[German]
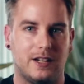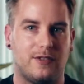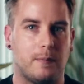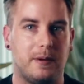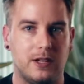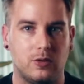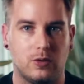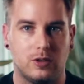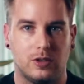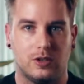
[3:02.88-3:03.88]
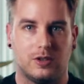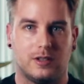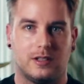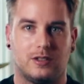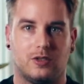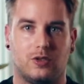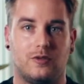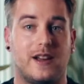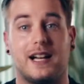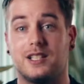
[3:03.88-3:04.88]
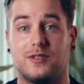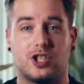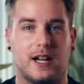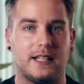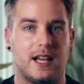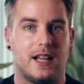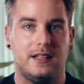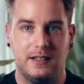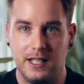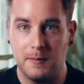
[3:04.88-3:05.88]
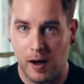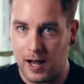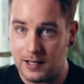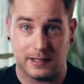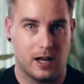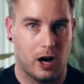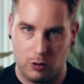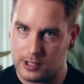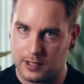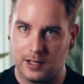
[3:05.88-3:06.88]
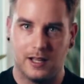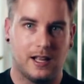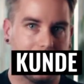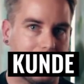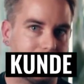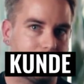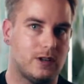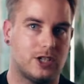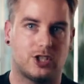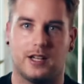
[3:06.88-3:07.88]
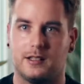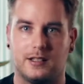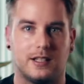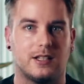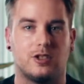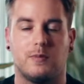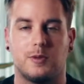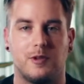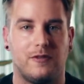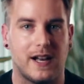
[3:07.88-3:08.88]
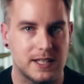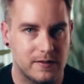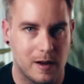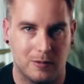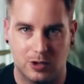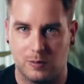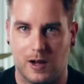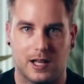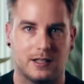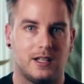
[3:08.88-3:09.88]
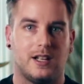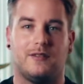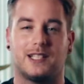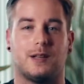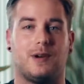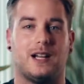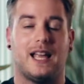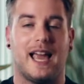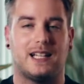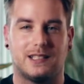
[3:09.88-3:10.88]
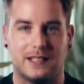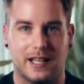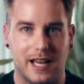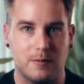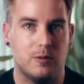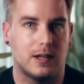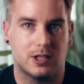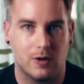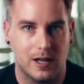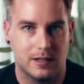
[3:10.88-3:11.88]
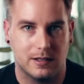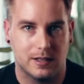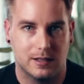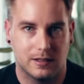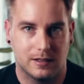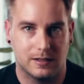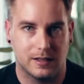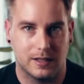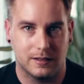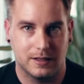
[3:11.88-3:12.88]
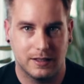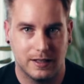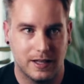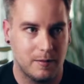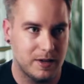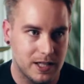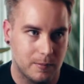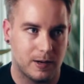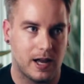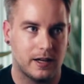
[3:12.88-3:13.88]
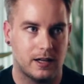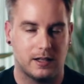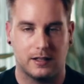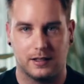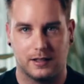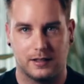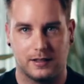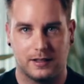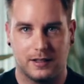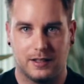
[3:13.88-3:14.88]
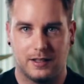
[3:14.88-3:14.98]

in Verbindung und werden es wahrscheinlich niemals, außer man entscheidet sich jetzt zum Beispiel Fernsehwerbung zu machen, was aber extrem überteuert ist. Ja, jeder Mediaplaner, äh,